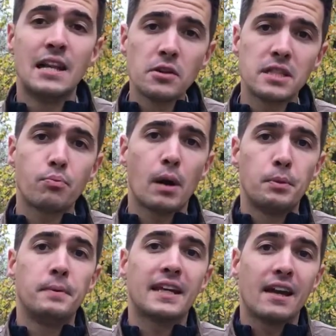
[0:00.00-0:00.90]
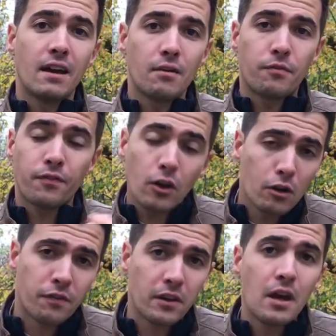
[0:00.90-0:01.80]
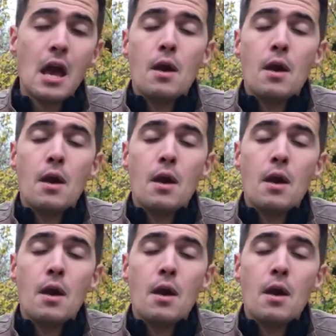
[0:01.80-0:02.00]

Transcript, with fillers: là aussi pour un public francophone.